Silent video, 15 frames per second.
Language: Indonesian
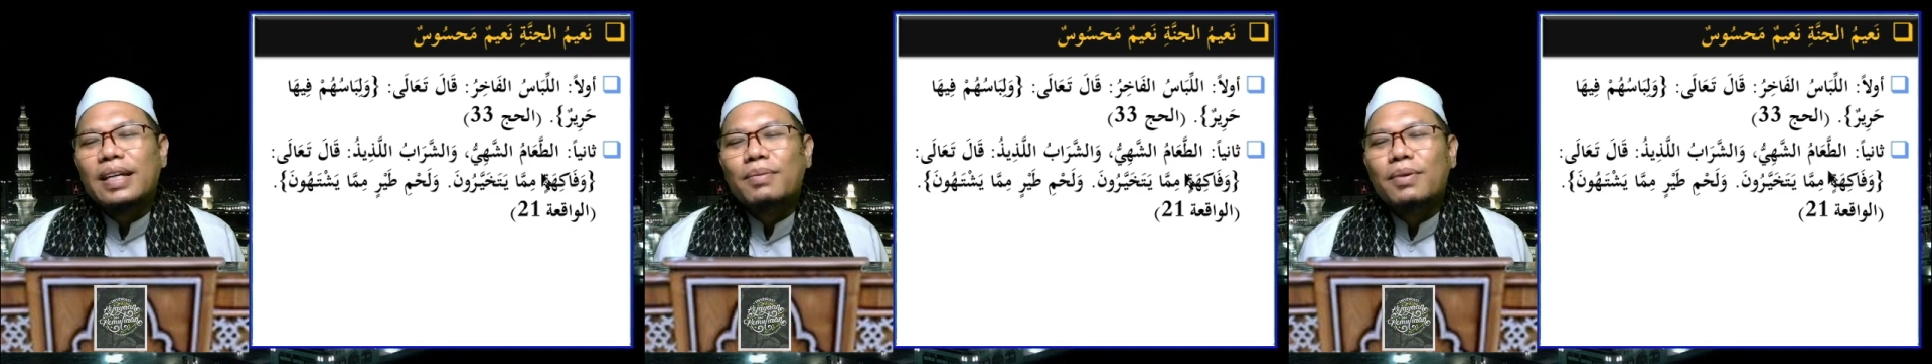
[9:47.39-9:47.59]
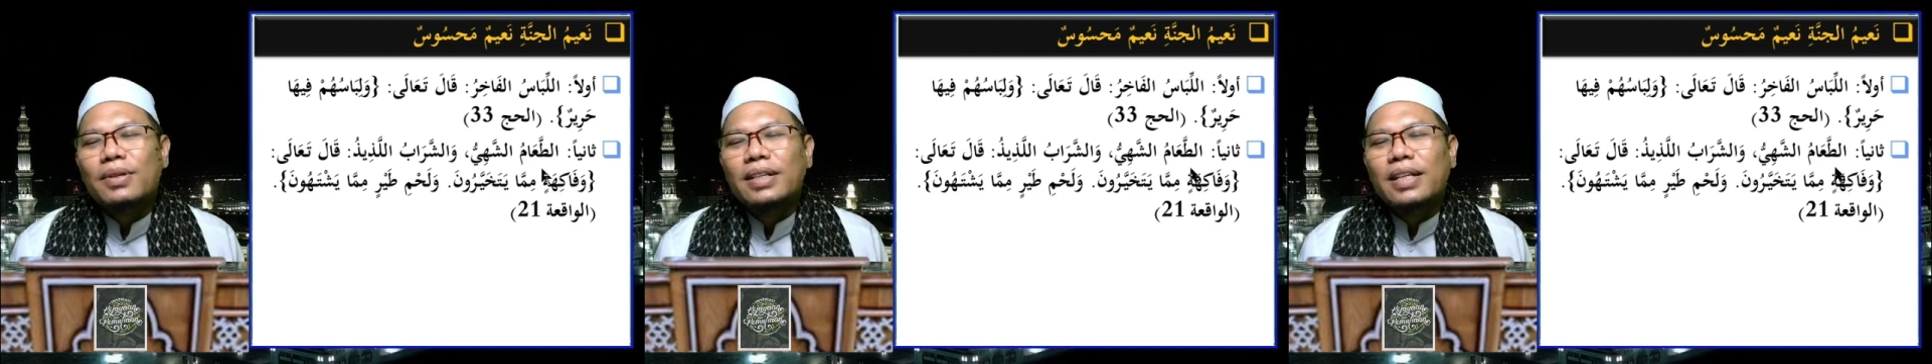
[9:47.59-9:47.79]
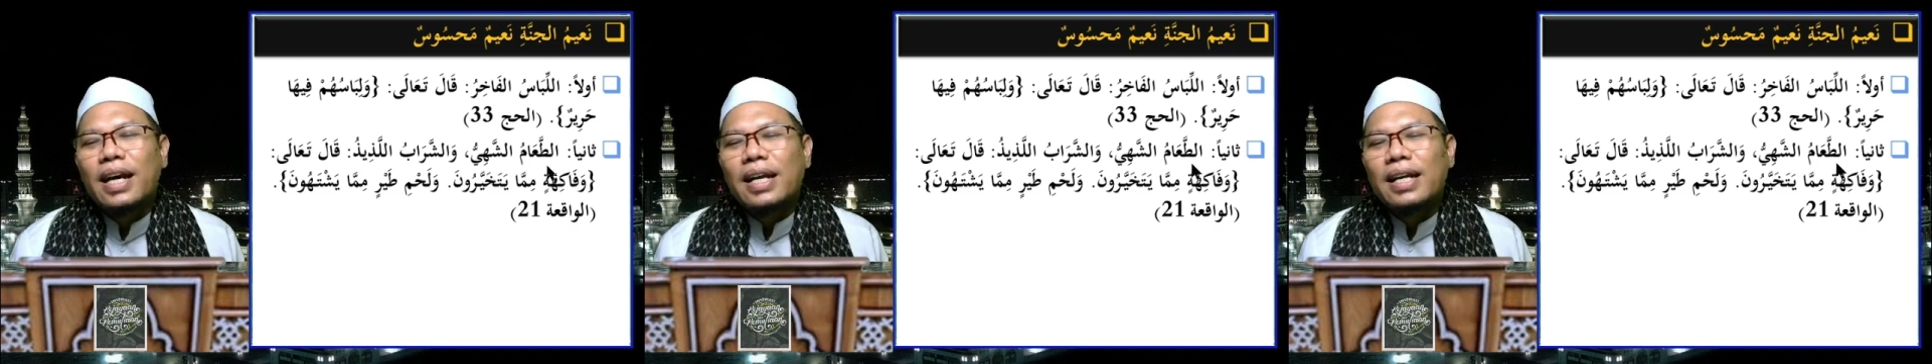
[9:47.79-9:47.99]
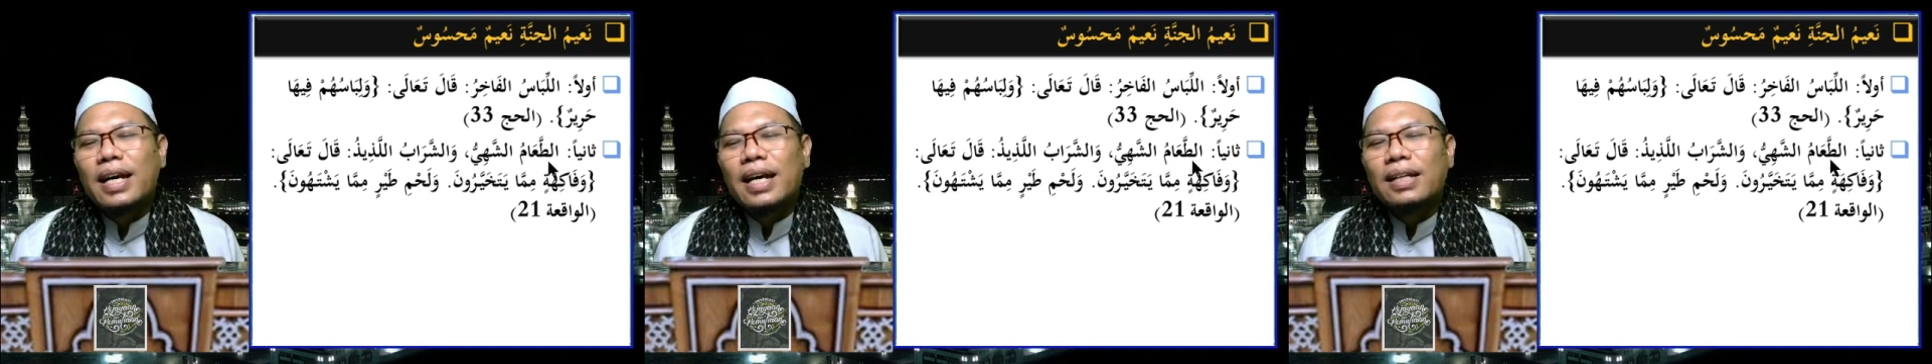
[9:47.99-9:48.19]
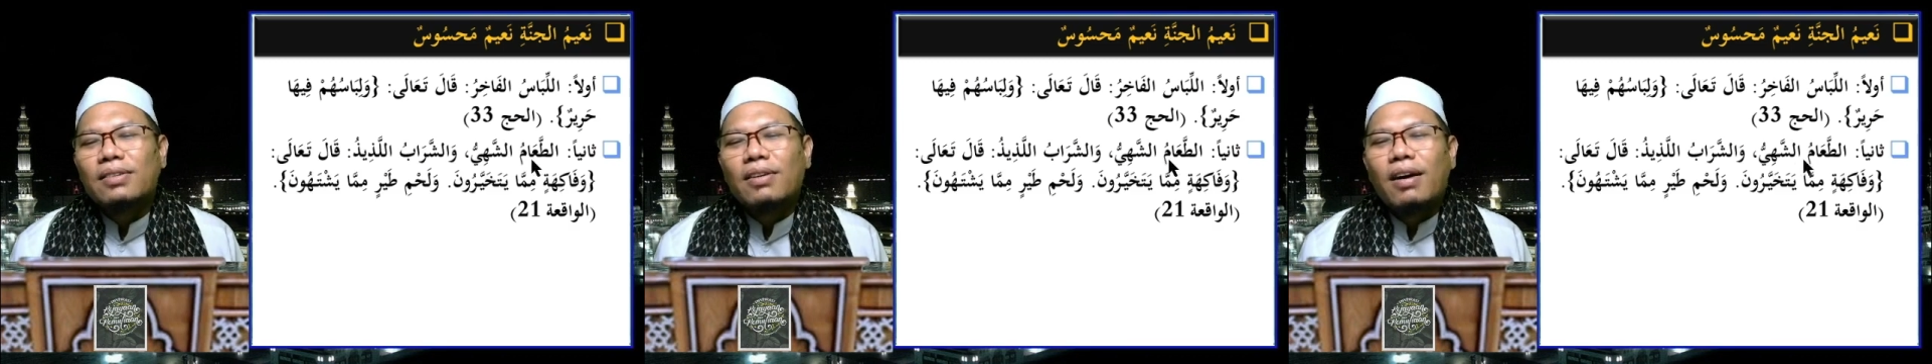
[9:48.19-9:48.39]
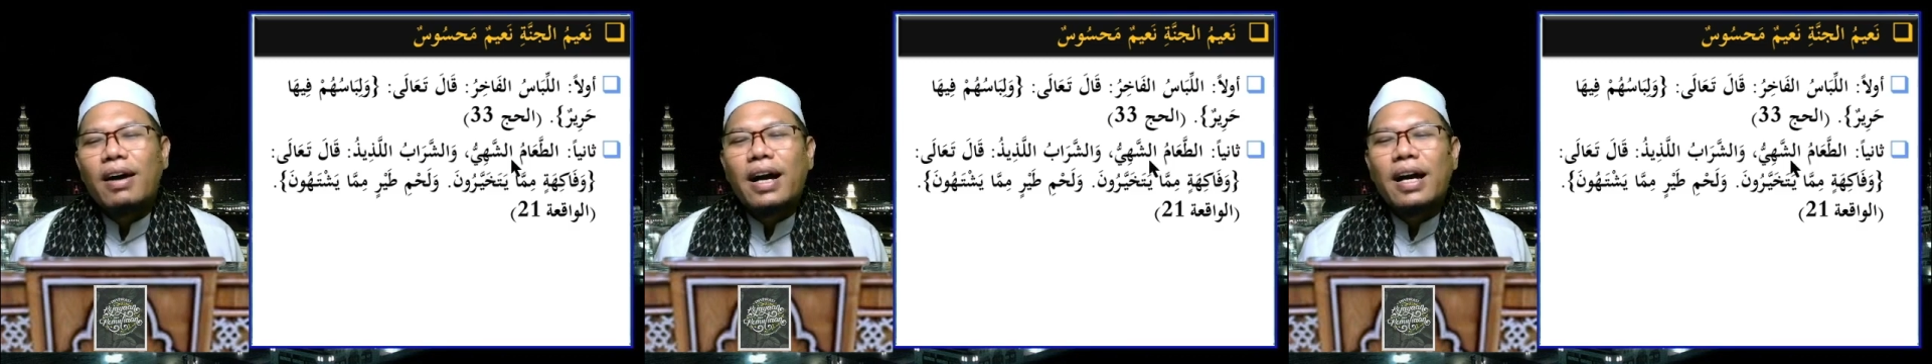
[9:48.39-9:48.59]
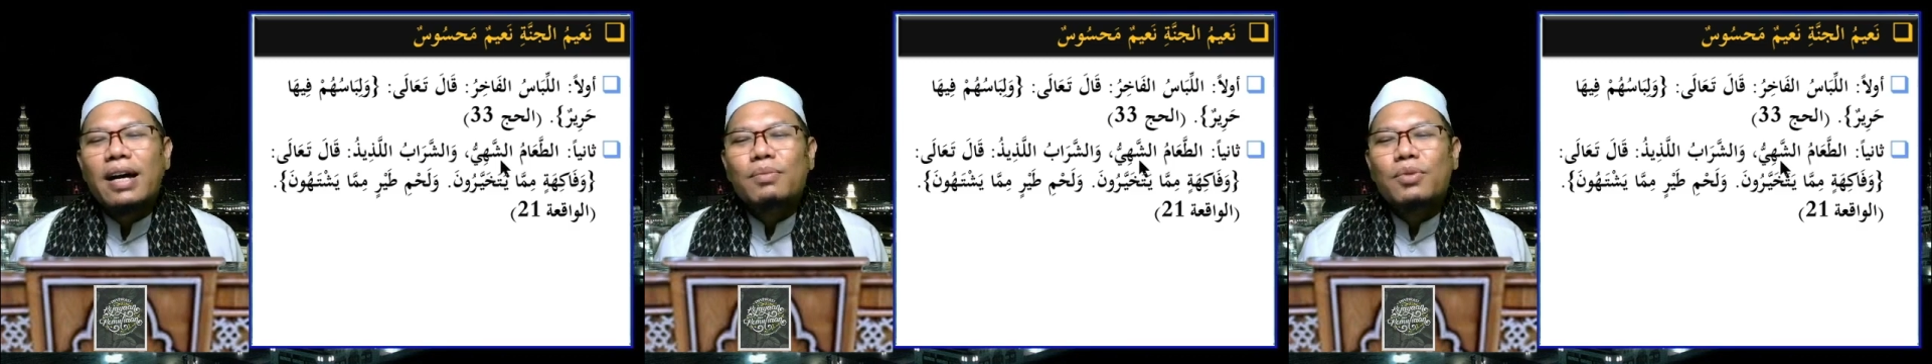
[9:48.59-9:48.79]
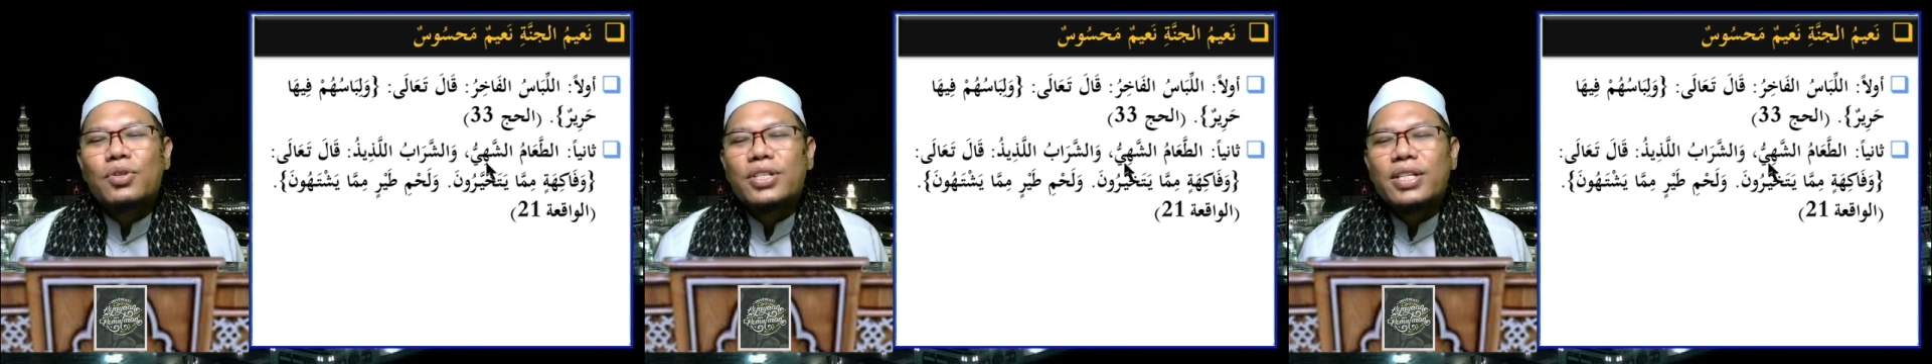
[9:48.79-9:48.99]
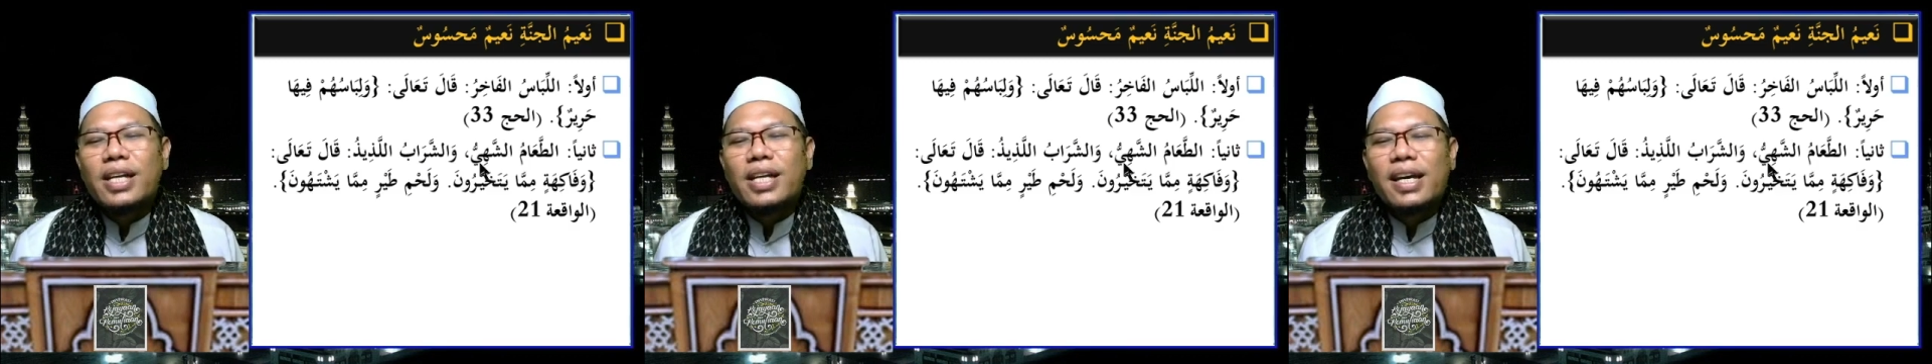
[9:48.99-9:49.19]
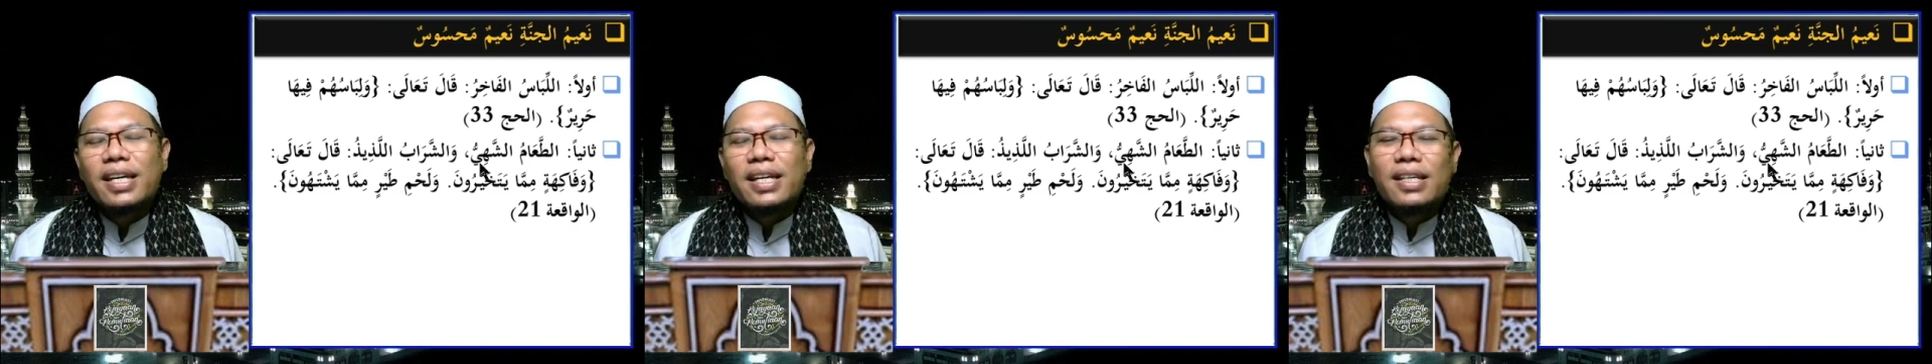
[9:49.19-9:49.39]
Kemudian ataa
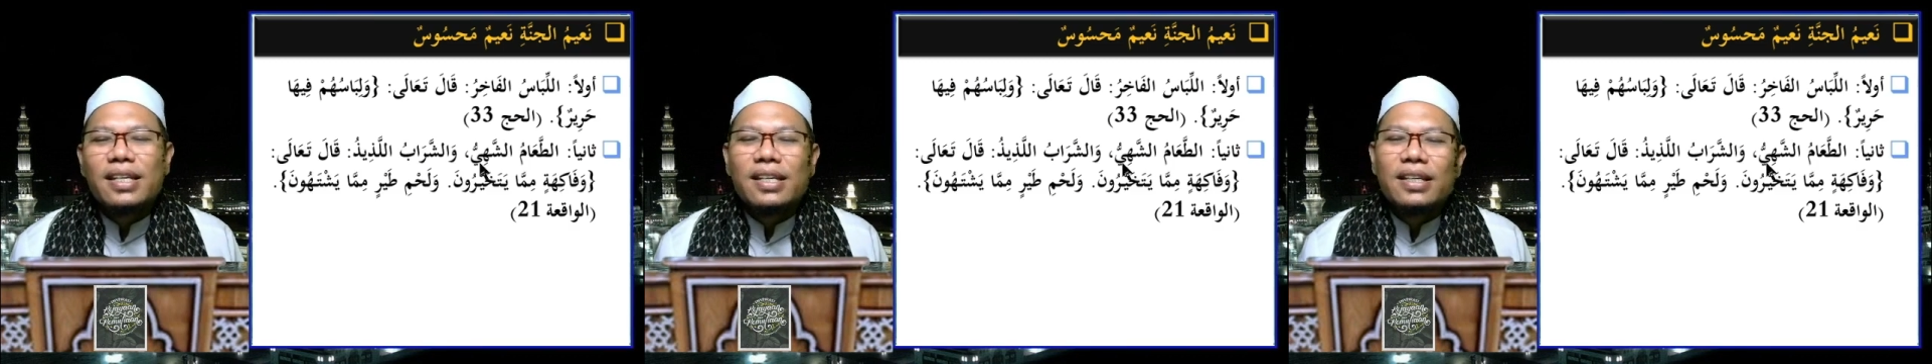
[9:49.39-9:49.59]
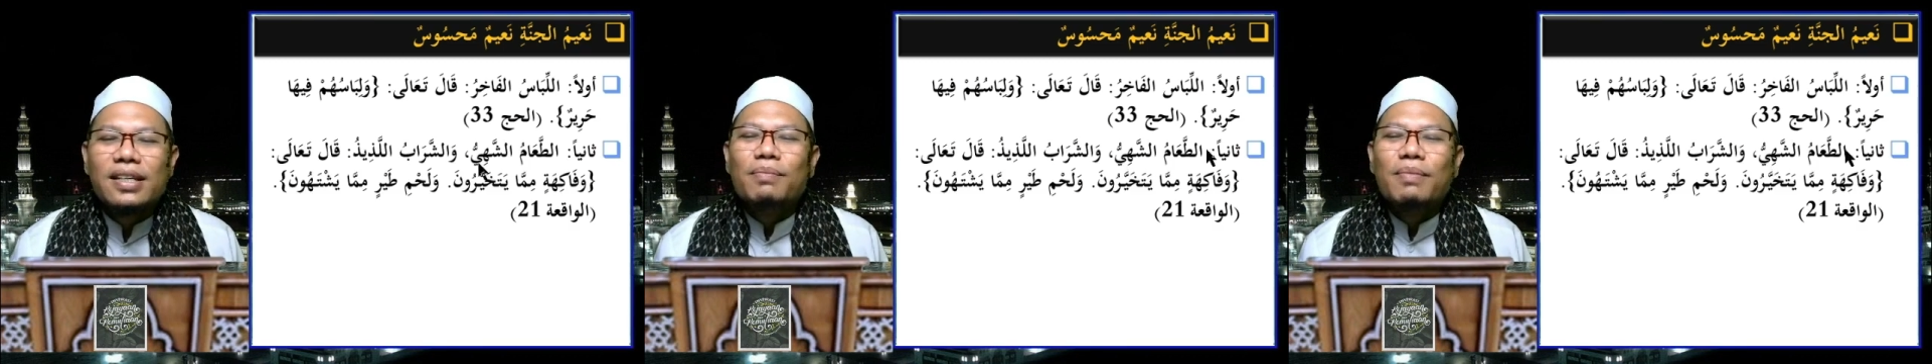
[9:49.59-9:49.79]
musyahi